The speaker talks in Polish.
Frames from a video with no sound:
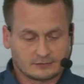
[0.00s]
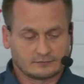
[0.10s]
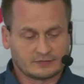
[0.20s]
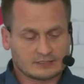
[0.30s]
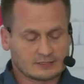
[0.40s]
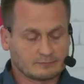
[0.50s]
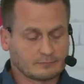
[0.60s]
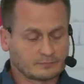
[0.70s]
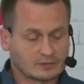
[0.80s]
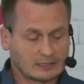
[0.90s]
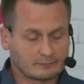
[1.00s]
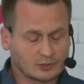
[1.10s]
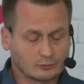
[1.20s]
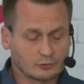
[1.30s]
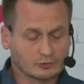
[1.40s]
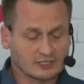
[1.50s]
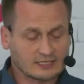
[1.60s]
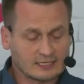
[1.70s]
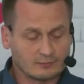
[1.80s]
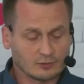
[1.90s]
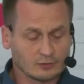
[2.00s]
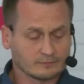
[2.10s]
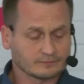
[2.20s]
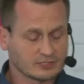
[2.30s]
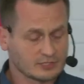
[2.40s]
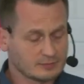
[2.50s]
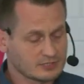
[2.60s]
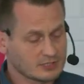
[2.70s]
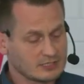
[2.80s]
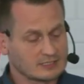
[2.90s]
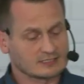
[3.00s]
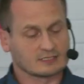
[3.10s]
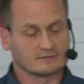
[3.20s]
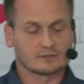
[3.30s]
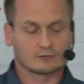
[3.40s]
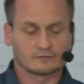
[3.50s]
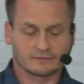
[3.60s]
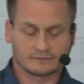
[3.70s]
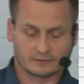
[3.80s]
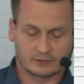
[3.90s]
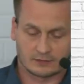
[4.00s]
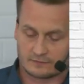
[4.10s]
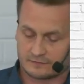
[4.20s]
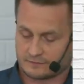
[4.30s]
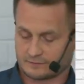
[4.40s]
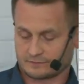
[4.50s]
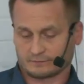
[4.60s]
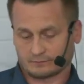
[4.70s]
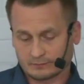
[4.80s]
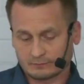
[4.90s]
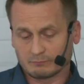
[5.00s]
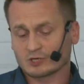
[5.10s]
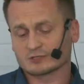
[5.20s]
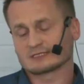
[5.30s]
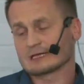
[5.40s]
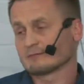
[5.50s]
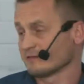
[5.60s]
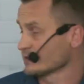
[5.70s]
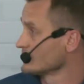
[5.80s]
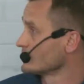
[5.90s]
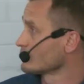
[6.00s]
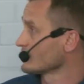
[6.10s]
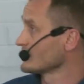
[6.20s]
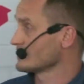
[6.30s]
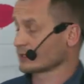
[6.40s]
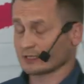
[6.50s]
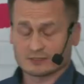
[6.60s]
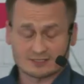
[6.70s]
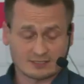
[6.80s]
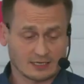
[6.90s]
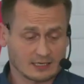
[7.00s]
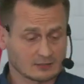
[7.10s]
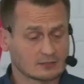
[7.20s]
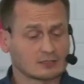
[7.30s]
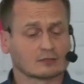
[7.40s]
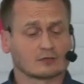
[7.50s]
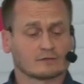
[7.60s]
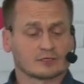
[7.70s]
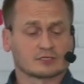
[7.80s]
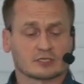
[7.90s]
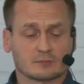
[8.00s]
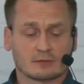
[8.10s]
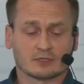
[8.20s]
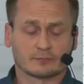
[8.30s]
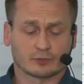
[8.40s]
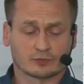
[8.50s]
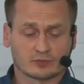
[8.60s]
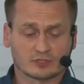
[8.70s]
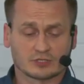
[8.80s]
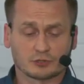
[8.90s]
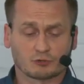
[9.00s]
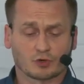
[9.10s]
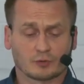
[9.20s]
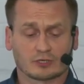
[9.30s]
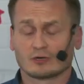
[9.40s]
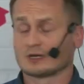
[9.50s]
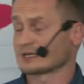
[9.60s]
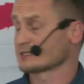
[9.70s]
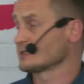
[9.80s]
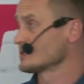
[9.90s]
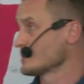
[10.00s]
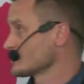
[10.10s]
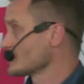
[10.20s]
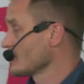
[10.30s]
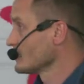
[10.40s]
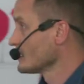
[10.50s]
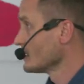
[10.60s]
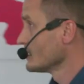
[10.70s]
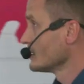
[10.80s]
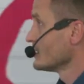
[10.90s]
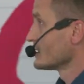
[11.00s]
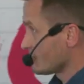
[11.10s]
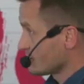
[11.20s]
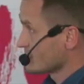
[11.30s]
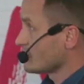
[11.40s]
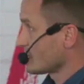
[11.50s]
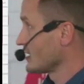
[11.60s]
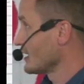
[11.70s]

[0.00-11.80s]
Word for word: Więc krótkie demo, gdzie będzie kilka serwisów. My korzystamy właśnie dokładnie z takiego stacka Dodatkowo jeszcze mamy produkcyjnie uruchomionego Elasticsearcha cały stack